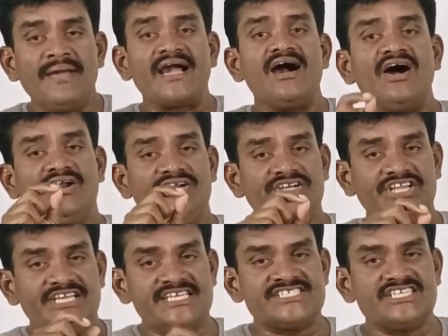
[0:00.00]
మెగా
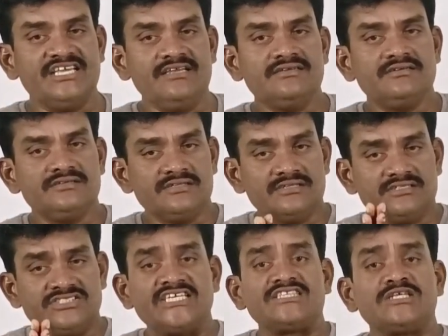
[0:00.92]
డిఎస్సి
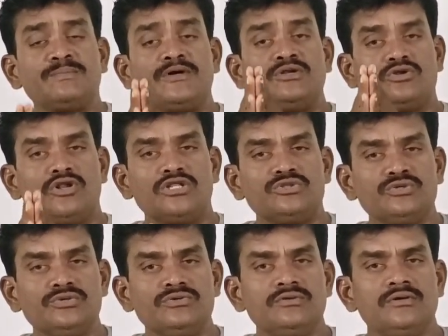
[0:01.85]
చెత్త పన్ను
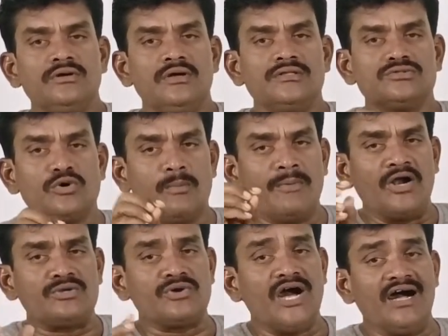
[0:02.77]
రద్దుతో
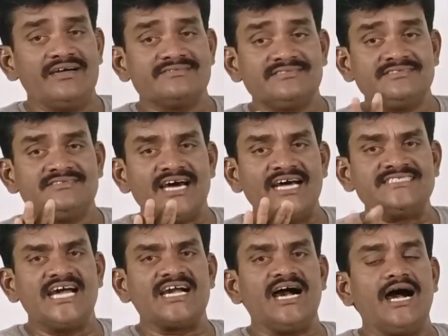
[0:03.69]
పాటుగా
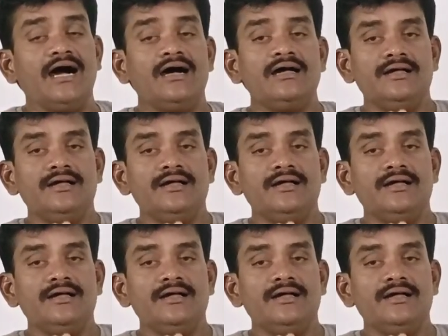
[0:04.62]
తాజాగా